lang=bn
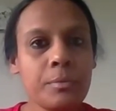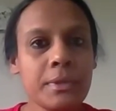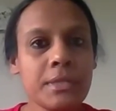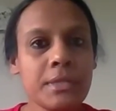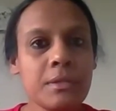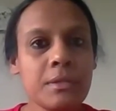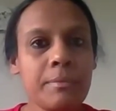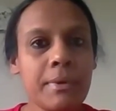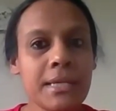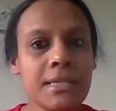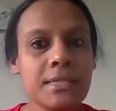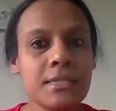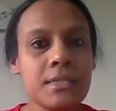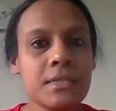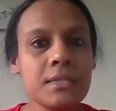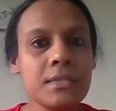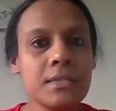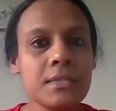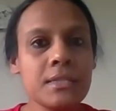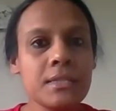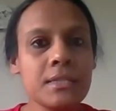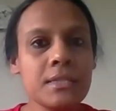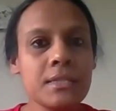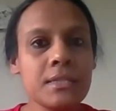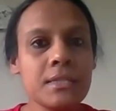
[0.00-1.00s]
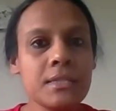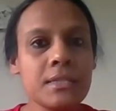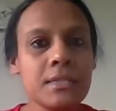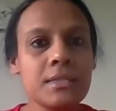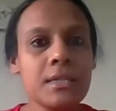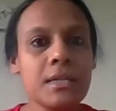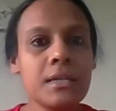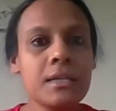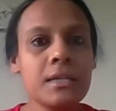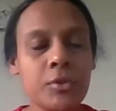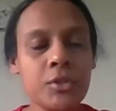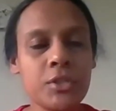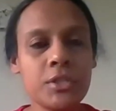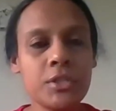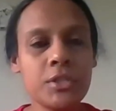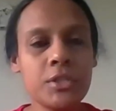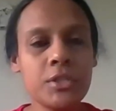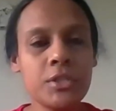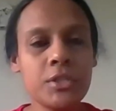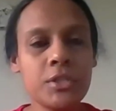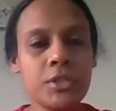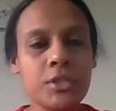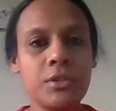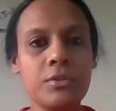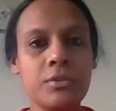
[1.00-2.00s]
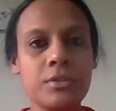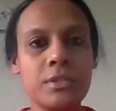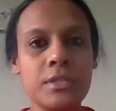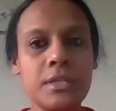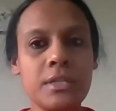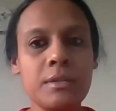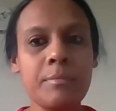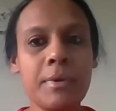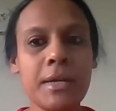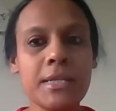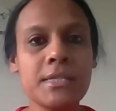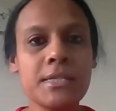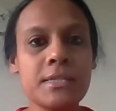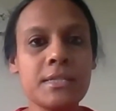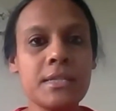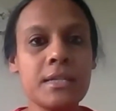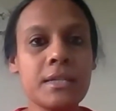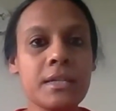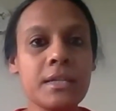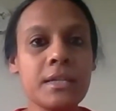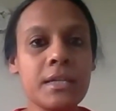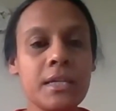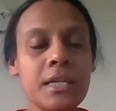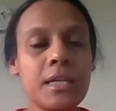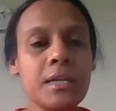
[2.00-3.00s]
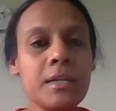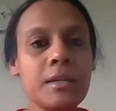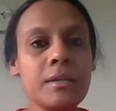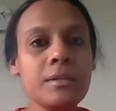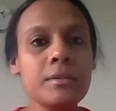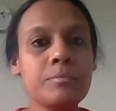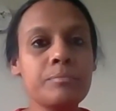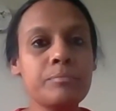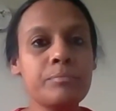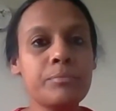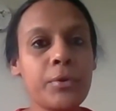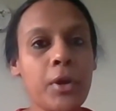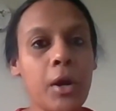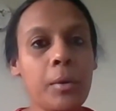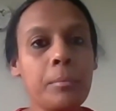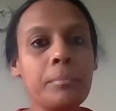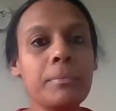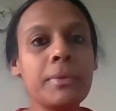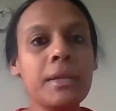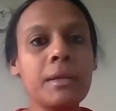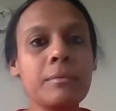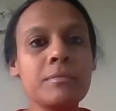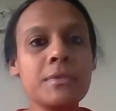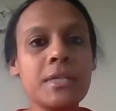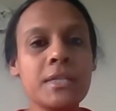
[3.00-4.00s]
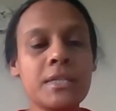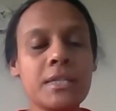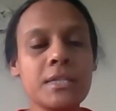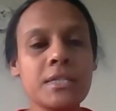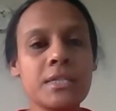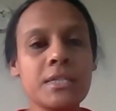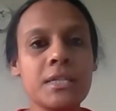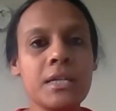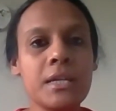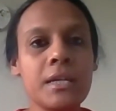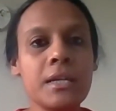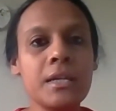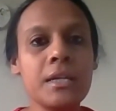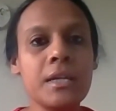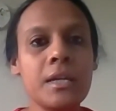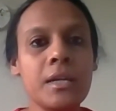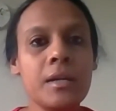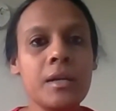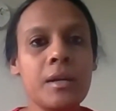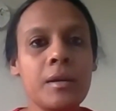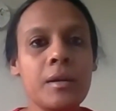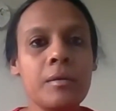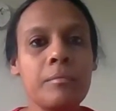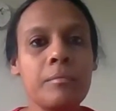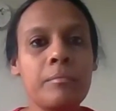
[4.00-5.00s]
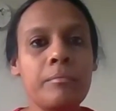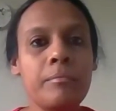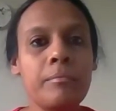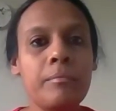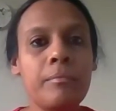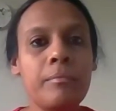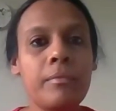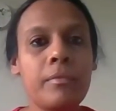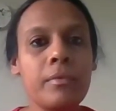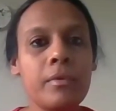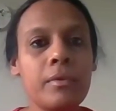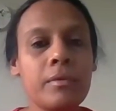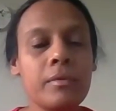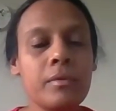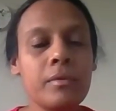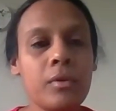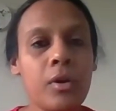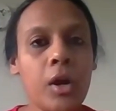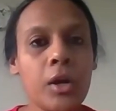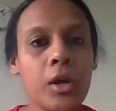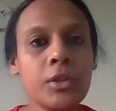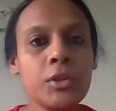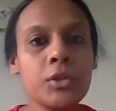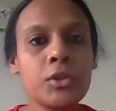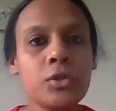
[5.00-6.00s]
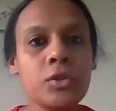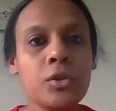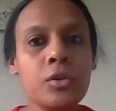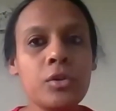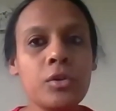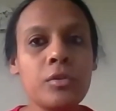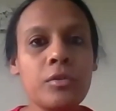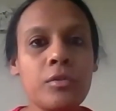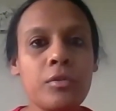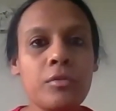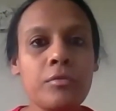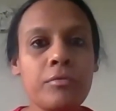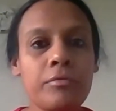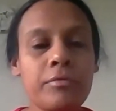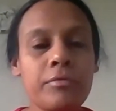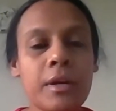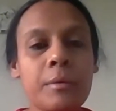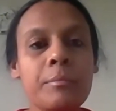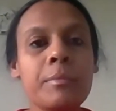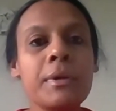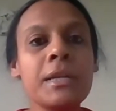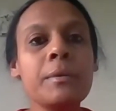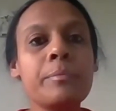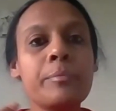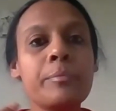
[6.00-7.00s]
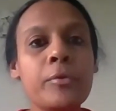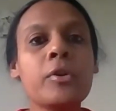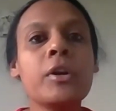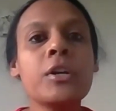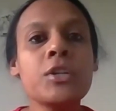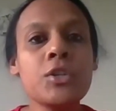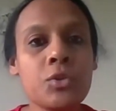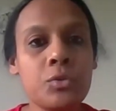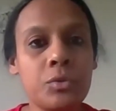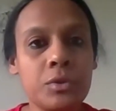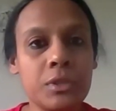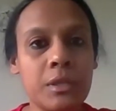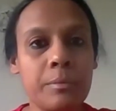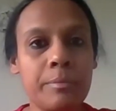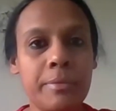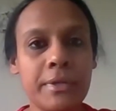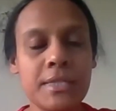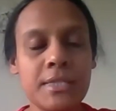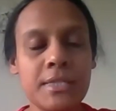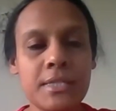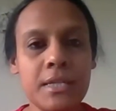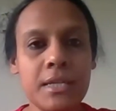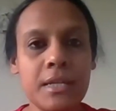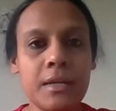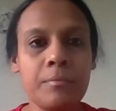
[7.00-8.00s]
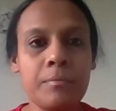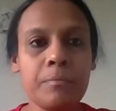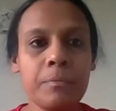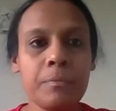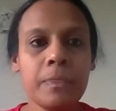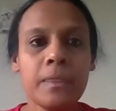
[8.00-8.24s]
করবেন যে বাচ্চাটার কি সমস্যা হচ্ছে বাচ্চাটার কি প্রবলেম যেটা সে হয়তো ভার্বালি প্রকাশ করতে পারছে না